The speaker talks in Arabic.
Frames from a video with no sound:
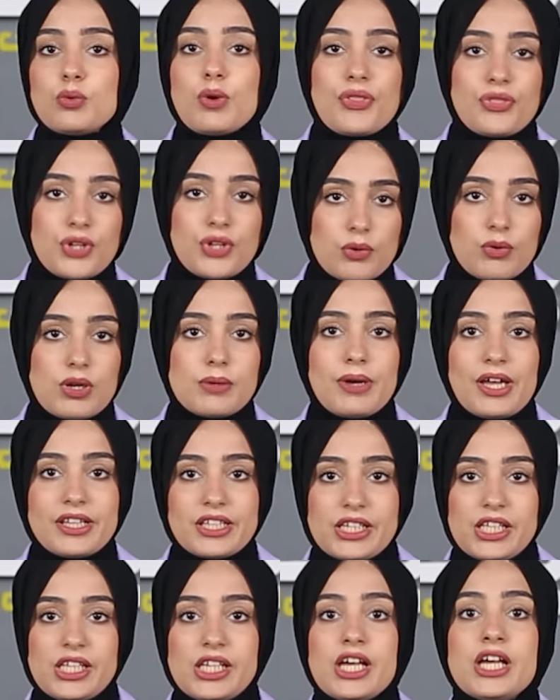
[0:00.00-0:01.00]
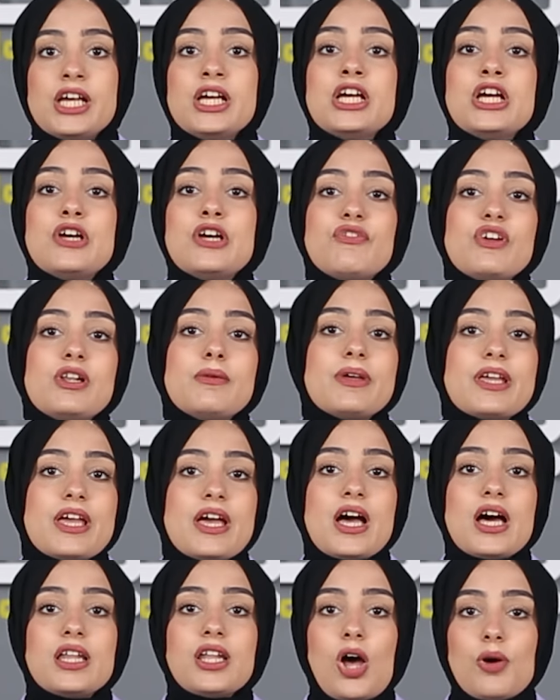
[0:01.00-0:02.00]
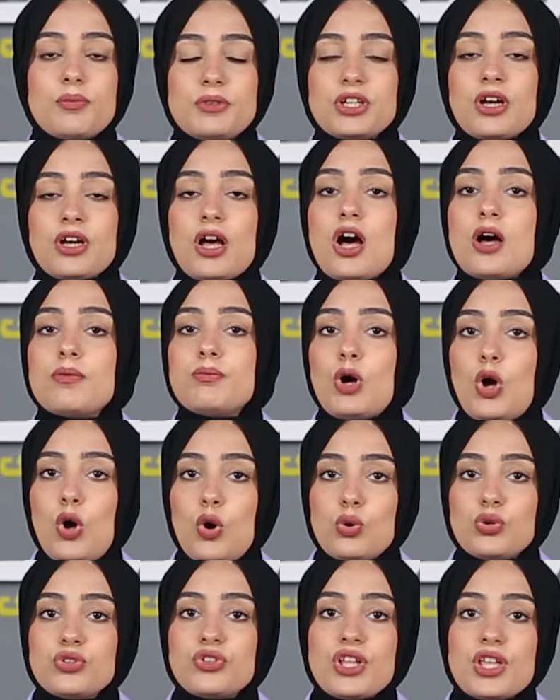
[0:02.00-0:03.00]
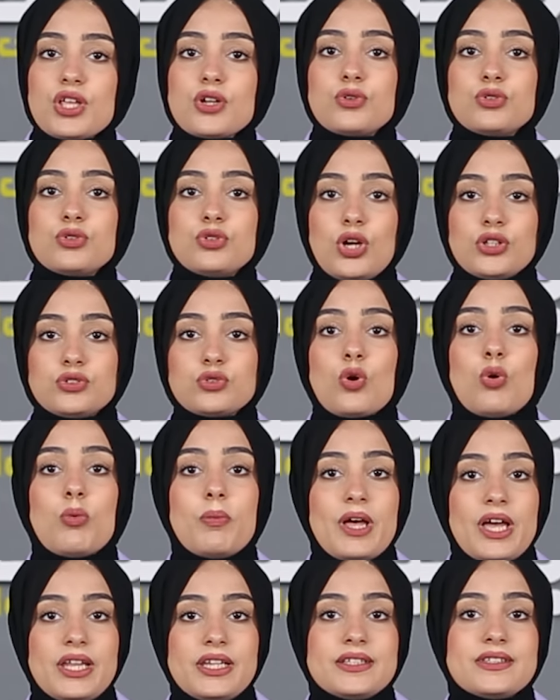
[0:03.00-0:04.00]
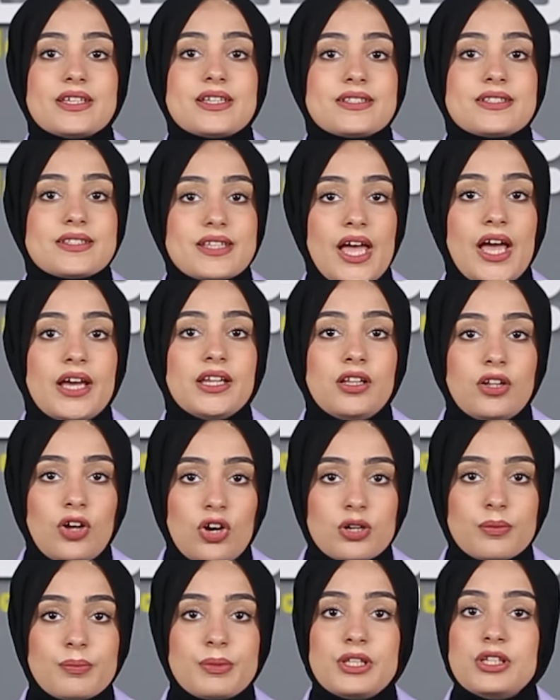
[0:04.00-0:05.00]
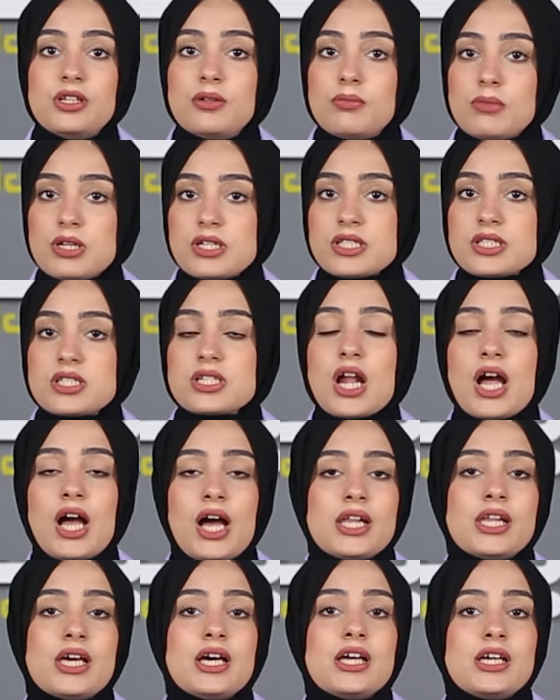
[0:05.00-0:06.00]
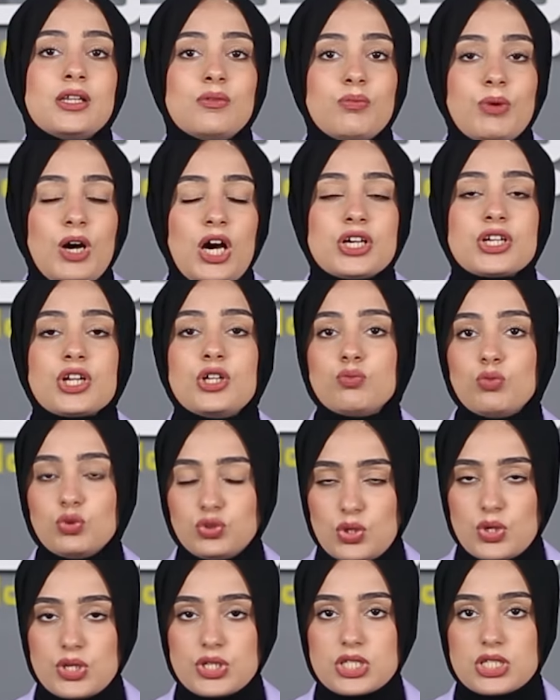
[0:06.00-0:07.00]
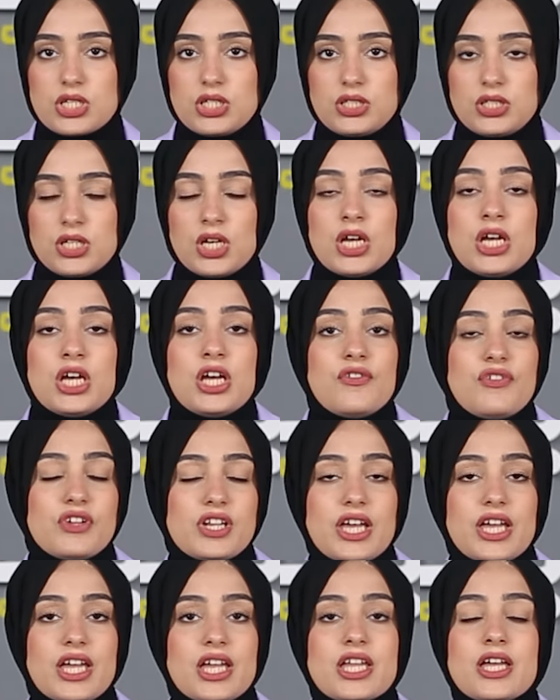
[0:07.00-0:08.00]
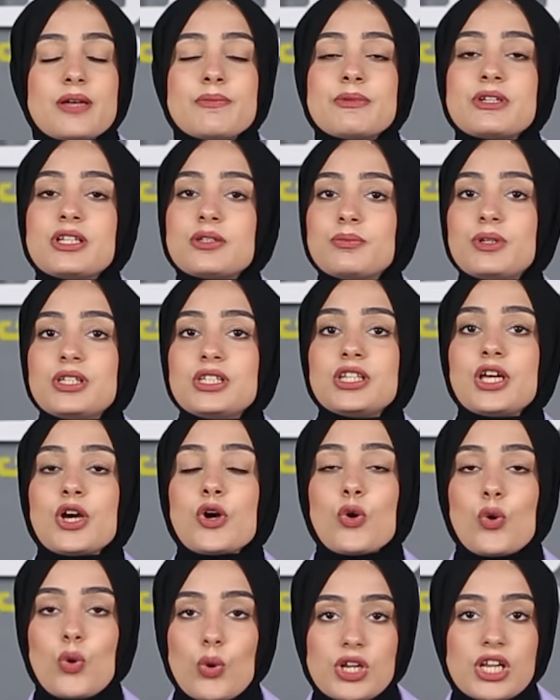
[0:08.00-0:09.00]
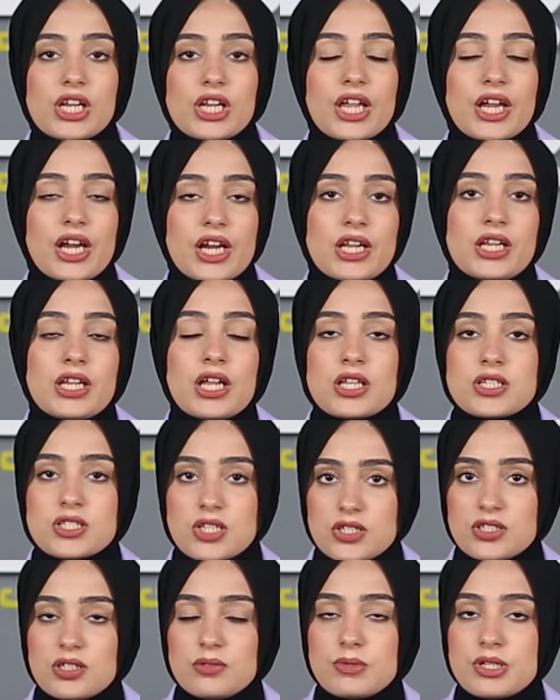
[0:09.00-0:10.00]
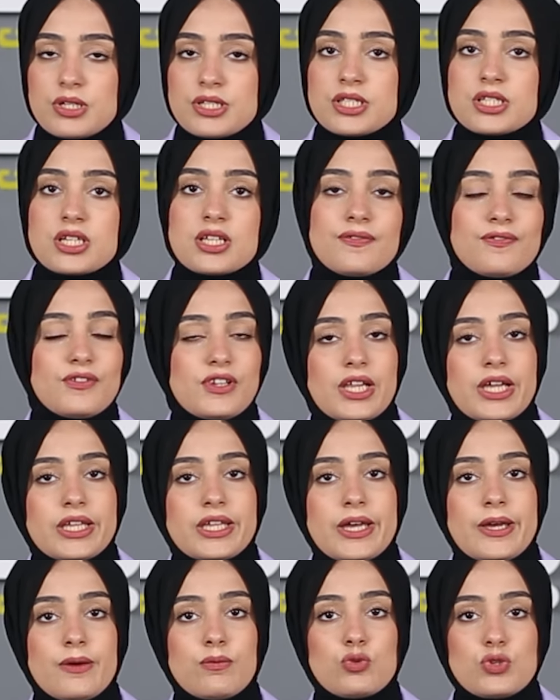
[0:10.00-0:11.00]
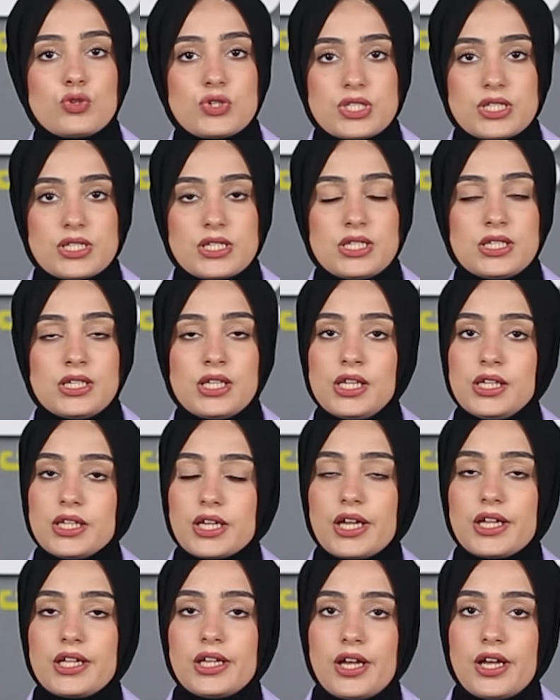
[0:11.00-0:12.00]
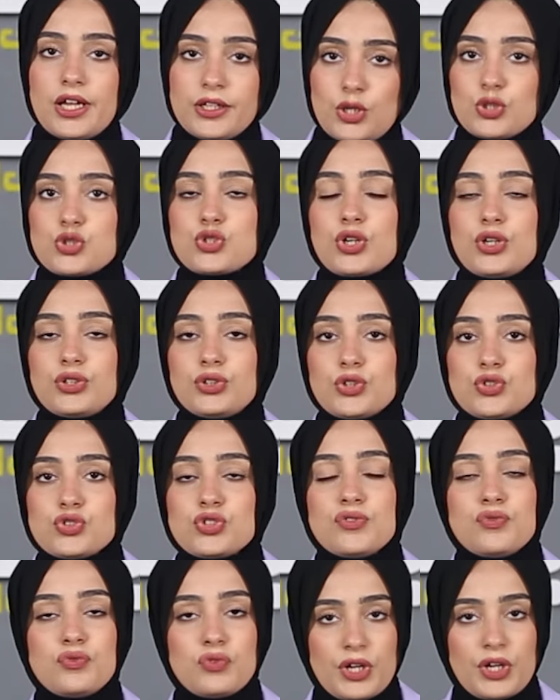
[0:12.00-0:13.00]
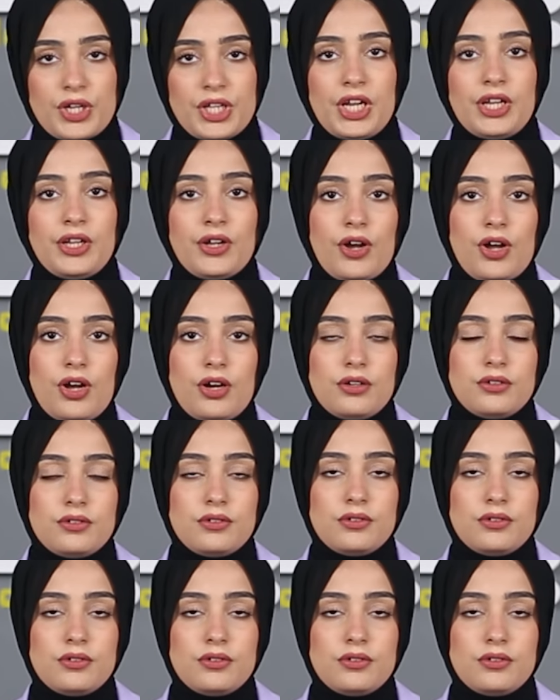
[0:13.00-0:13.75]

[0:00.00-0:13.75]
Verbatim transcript: والثروة المعدنية في المياه العميقة بحوض هيرودوت قبالة الساحل الغربي لمصر على البحر المتوسط في النهاية بنتمنى كل الخير للاقتصاد المصري في الأيام والسنين السنين اللي جايه انا اشرف اشرف والى اللقاء